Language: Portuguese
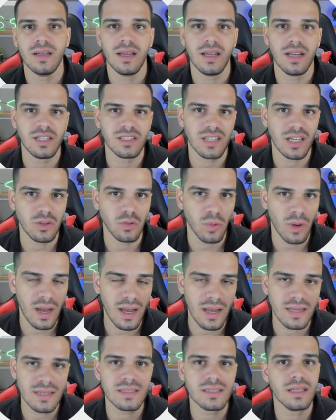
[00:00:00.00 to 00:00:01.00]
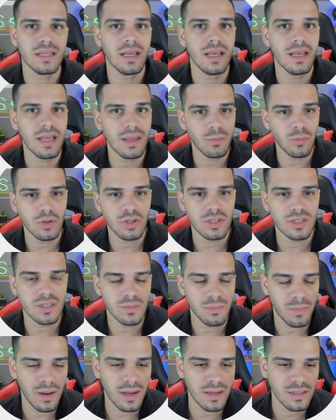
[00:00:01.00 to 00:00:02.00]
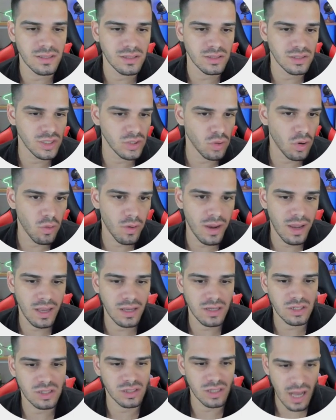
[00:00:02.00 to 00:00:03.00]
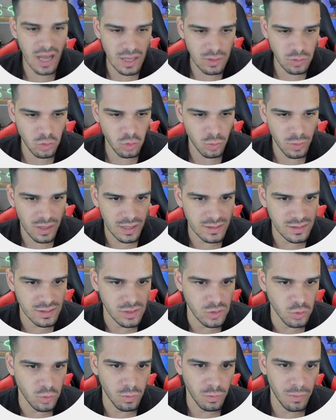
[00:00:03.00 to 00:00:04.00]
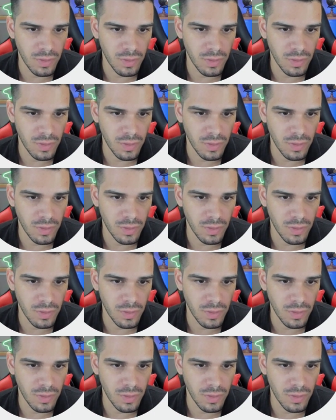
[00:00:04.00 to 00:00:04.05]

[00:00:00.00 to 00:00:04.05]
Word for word: estaduais e municipais de qualquer estado do Brasil.